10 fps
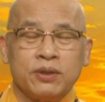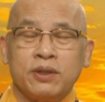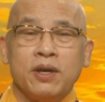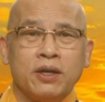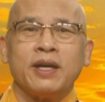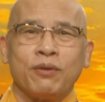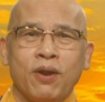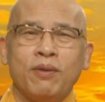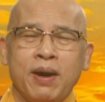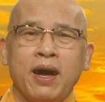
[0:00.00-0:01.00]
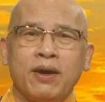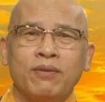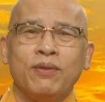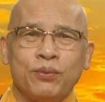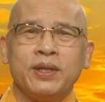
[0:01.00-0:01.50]
nơi nào đó mà
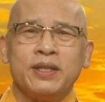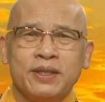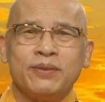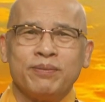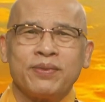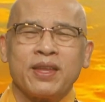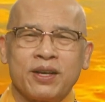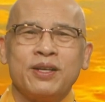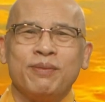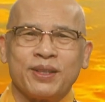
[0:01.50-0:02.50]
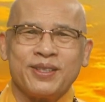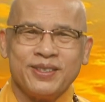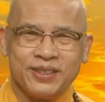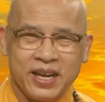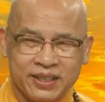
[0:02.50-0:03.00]
vốn dĩ á khi mà
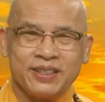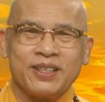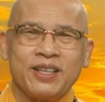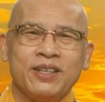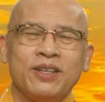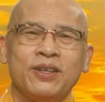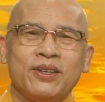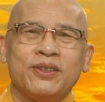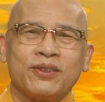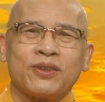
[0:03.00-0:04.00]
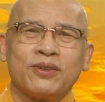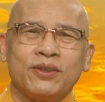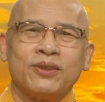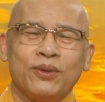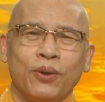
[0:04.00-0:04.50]
chưa đặt những cái
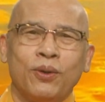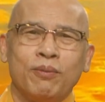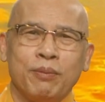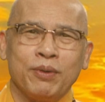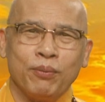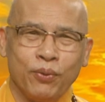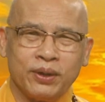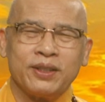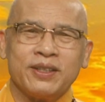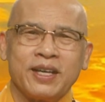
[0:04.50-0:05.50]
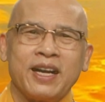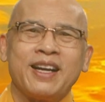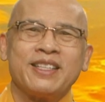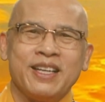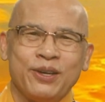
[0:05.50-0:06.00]
đồ mà mình mua từ
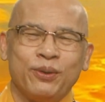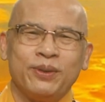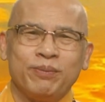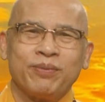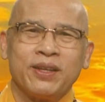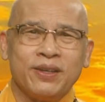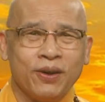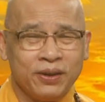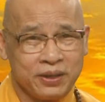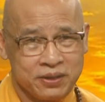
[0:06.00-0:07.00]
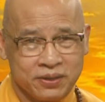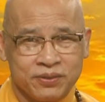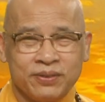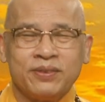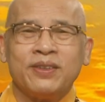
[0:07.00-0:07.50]
gara sale thì nó là
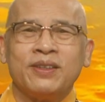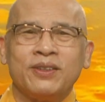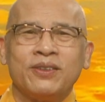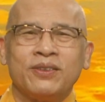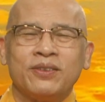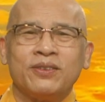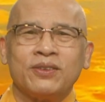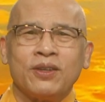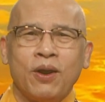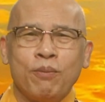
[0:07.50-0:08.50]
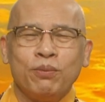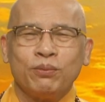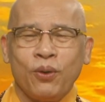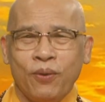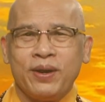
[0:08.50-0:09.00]

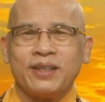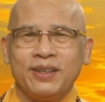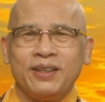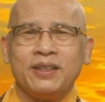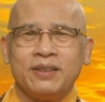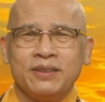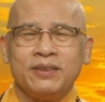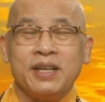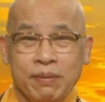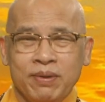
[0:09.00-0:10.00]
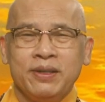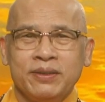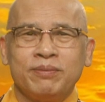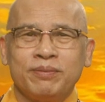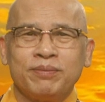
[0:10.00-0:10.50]
thông thoáng nó là đẹp hơn
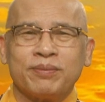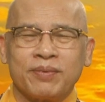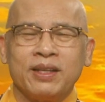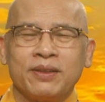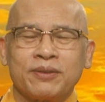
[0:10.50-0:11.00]
đó.